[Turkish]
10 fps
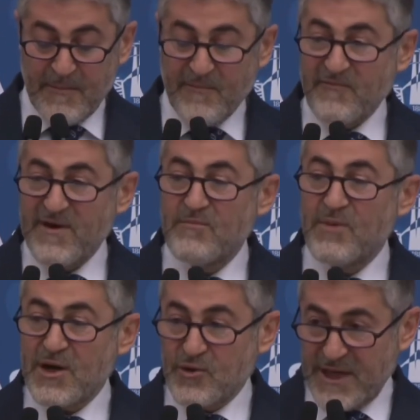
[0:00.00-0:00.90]
ve
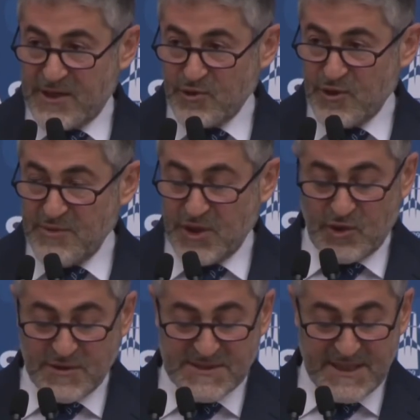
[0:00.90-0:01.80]
makroekonomik
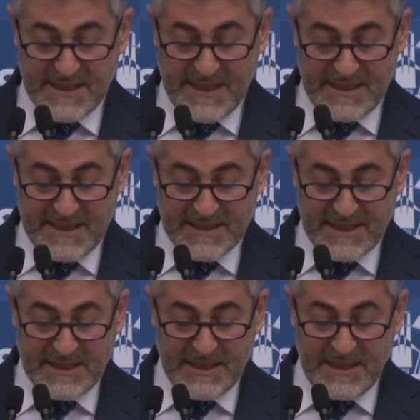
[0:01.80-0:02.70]

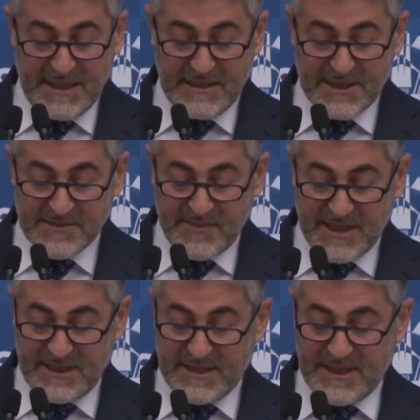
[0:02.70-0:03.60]
göstergelerdeki
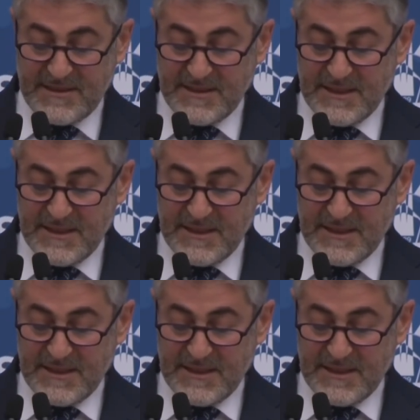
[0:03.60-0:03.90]
iyileşmelerle